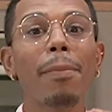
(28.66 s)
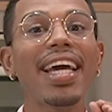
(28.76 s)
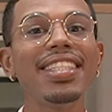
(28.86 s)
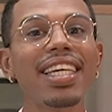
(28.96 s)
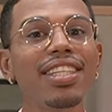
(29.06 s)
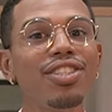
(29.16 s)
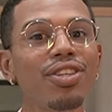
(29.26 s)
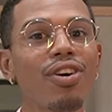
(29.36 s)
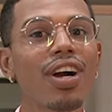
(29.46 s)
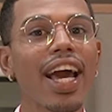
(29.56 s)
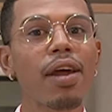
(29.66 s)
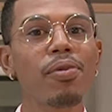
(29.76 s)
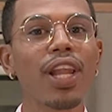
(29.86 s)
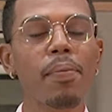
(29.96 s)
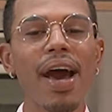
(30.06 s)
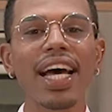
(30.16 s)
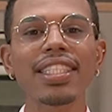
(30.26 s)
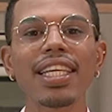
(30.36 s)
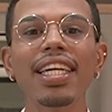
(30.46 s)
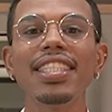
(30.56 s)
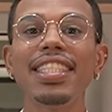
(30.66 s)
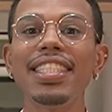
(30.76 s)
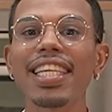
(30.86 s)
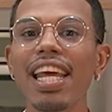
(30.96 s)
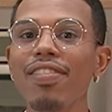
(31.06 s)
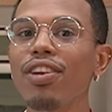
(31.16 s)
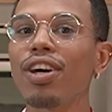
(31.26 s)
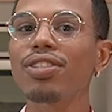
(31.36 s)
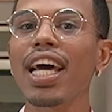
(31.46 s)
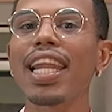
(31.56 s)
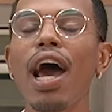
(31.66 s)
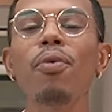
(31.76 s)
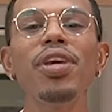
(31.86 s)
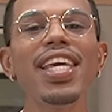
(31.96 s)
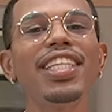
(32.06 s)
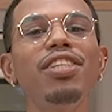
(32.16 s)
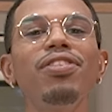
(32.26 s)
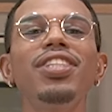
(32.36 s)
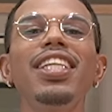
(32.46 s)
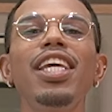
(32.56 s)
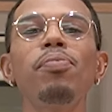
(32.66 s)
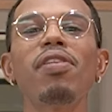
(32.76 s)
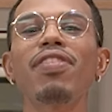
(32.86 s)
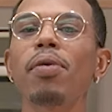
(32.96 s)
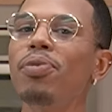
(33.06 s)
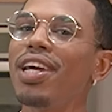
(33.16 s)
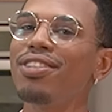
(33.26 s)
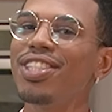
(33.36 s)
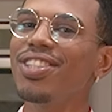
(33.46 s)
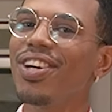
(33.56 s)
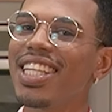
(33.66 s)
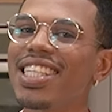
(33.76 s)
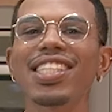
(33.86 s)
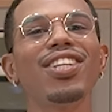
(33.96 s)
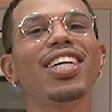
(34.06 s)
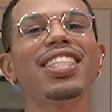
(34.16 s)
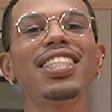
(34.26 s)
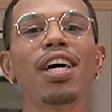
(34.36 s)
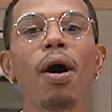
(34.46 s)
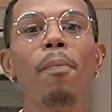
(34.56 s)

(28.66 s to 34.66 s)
Mas antes de colocar a mão na massa, se inscreva no nosso canal e ative o sininho para ficar por dentro de todas as nossas